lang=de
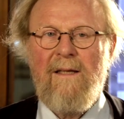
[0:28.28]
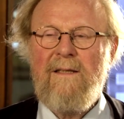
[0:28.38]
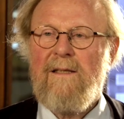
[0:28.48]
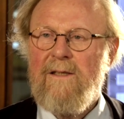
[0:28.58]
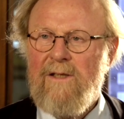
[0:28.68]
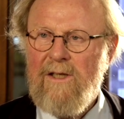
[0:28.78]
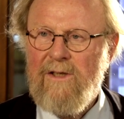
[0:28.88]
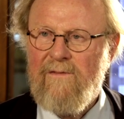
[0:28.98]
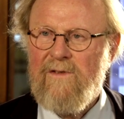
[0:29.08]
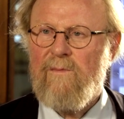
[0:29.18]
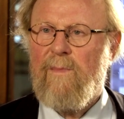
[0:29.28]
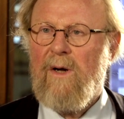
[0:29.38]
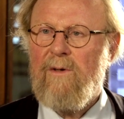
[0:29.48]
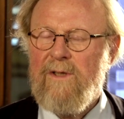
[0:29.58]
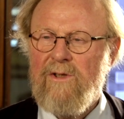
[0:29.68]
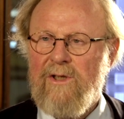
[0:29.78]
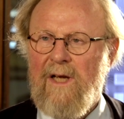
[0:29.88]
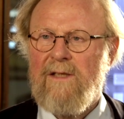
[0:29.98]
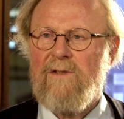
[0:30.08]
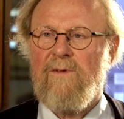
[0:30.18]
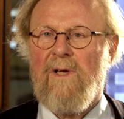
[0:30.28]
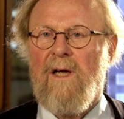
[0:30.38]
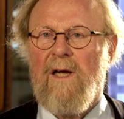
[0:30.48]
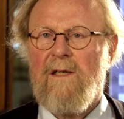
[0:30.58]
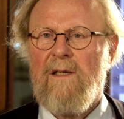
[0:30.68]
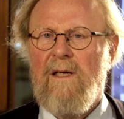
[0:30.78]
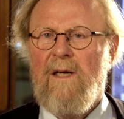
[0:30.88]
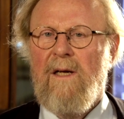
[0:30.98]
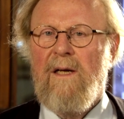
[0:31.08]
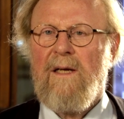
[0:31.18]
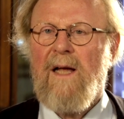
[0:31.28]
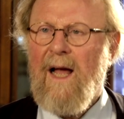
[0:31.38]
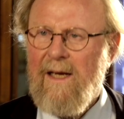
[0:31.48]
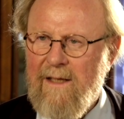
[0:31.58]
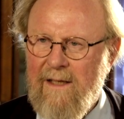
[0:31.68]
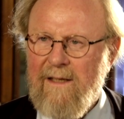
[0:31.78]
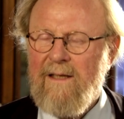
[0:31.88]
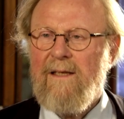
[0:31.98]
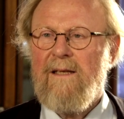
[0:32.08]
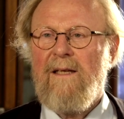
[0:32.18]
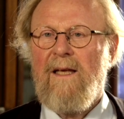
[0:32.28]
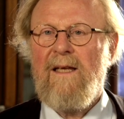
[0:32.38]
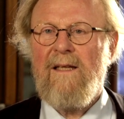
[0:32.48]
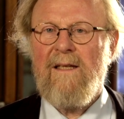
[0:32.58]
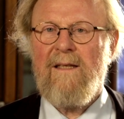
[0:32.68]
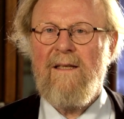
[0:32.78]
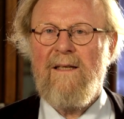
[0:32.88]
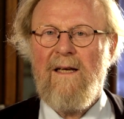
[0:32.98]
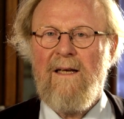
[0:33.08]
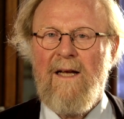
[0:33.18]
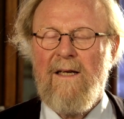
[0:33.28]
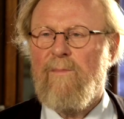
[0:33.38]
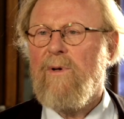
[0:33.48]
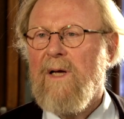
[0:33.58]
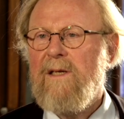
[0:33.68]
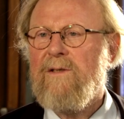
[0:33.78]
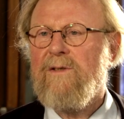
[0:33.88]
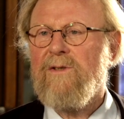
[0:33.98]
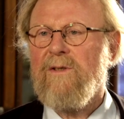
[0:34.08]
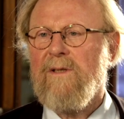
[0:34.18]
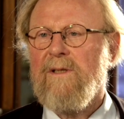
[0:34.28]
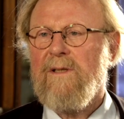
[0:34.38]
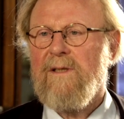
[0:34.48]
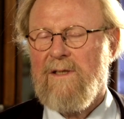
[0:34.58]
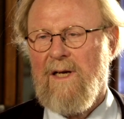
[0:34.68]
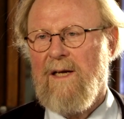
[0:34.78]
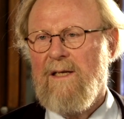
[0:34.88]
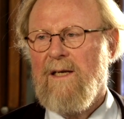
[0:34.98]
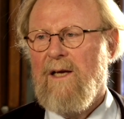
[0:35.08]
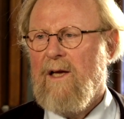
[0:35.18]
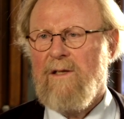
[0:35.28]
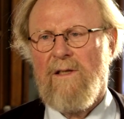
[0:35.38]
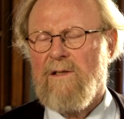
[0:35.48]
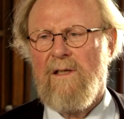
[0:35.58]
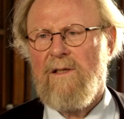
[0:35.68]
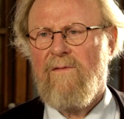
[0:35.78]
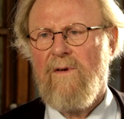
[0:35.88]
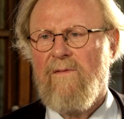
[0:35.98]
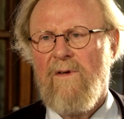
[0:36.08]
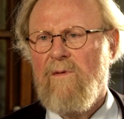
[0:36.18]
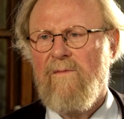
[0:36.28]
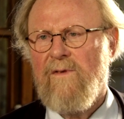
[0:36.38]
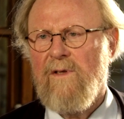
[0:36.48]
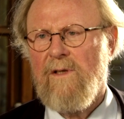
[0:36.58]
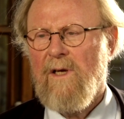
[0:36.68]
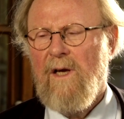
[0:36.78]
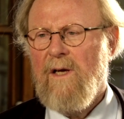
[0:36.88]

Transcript: diese Gesellschaft zu bauen, den Staat zu tragen, gerade in einer pluralistischen Zeit, das halte ich für vernünftig.